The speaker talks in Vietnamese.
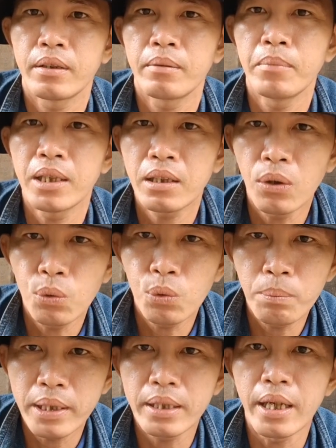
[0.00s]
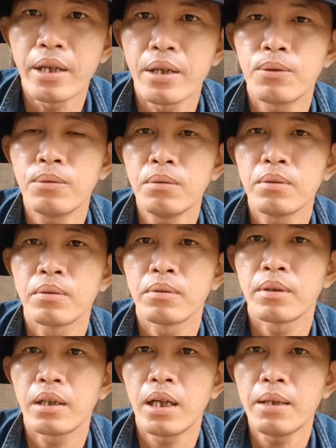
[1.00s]
mình ngu mình chịu
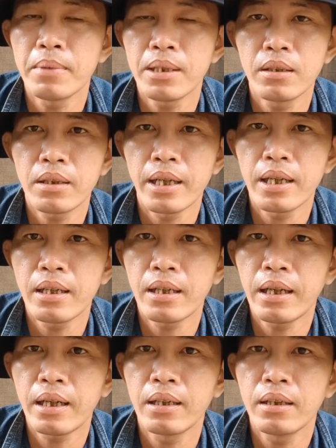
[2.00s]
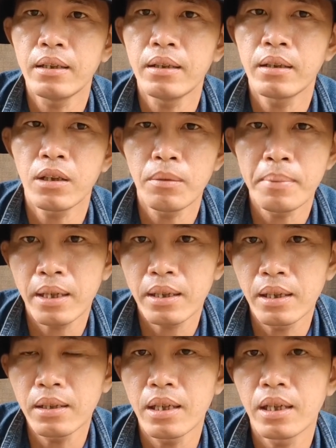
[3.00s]
à, mà thưa kiện ai nữa có bằng
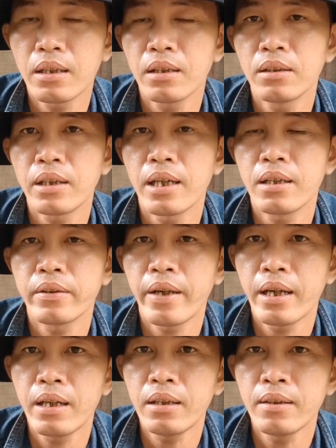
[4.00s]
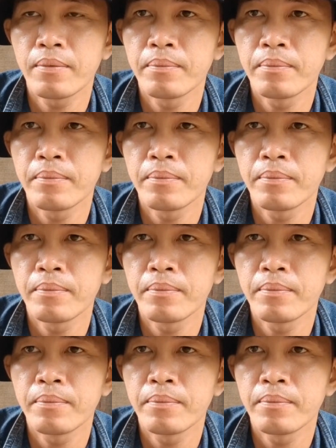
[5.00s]
chứng gì để thưa kiện người ta